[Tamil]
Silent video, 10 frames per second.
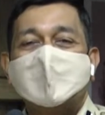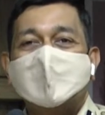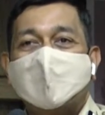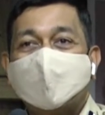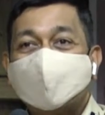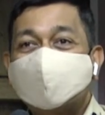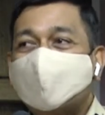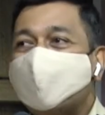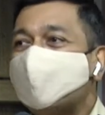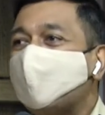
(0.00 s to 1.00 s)

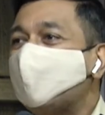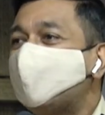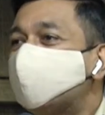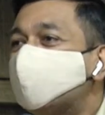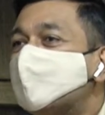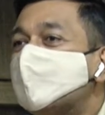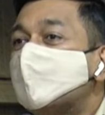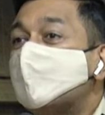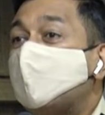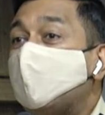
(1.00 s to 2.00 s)
understand that
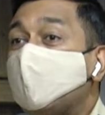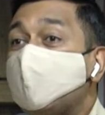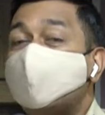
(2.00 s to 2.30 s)
and